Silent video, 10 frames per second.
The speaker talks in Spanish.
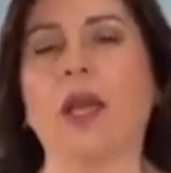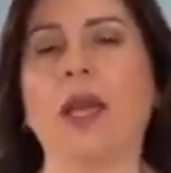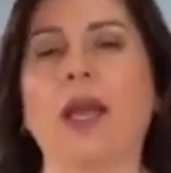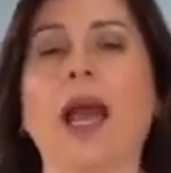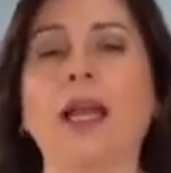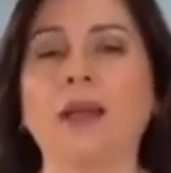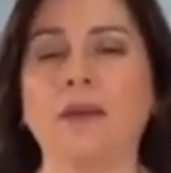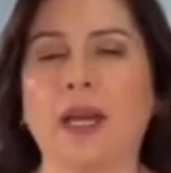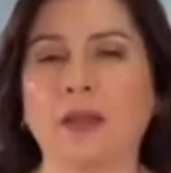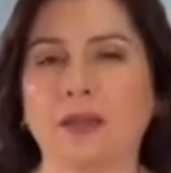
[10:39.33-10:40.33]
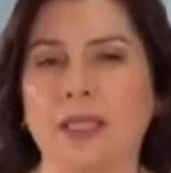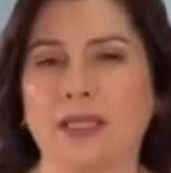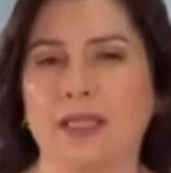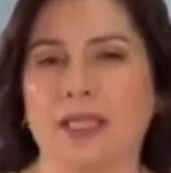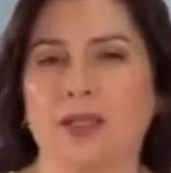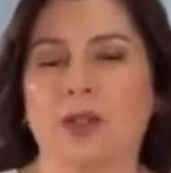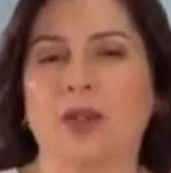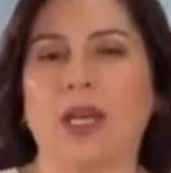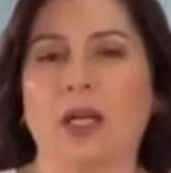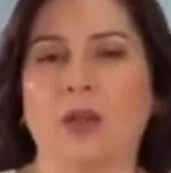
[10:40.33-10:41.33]
eh, aliviando esa
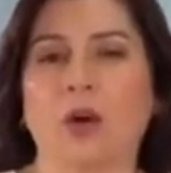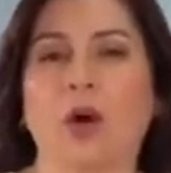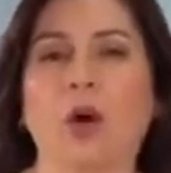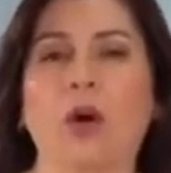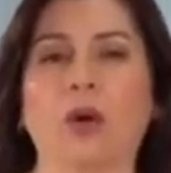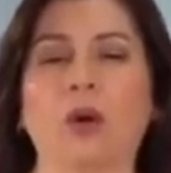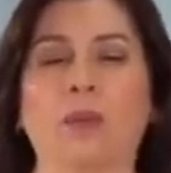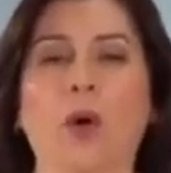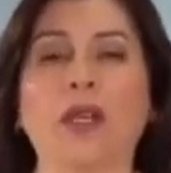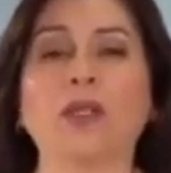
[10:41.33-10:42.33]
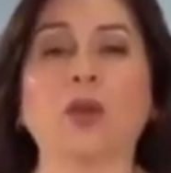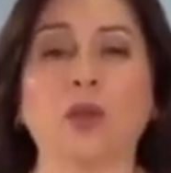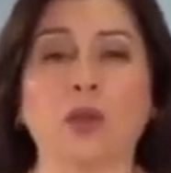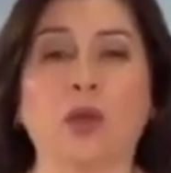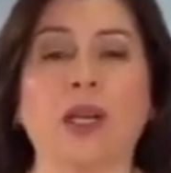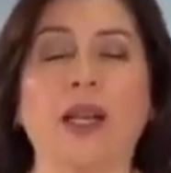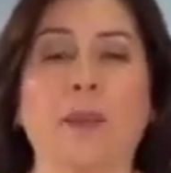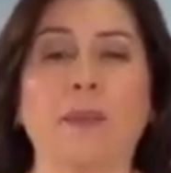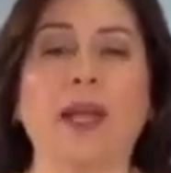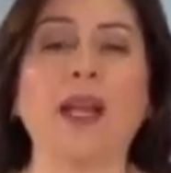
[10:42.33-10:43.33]
sensación de ardor o de escosor en
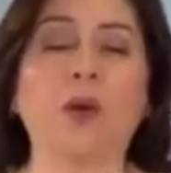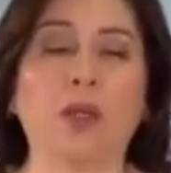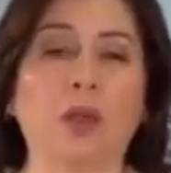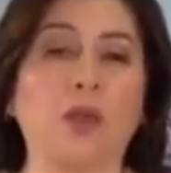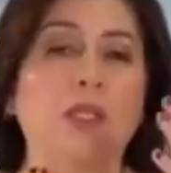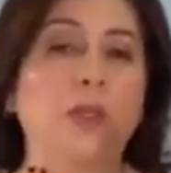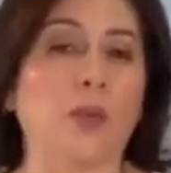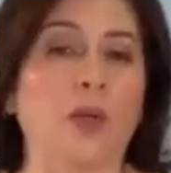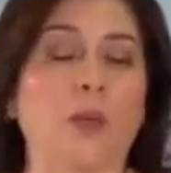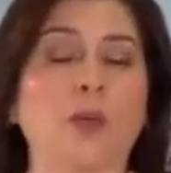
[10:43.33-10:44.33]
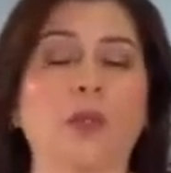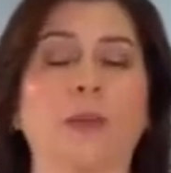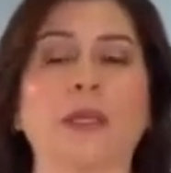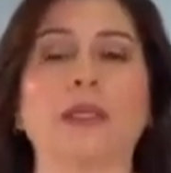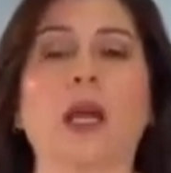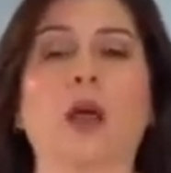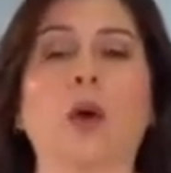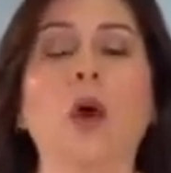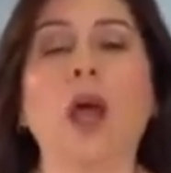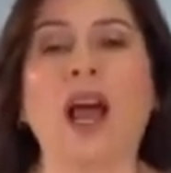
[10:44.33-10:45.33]
la piel cuando nos exponemos demasiado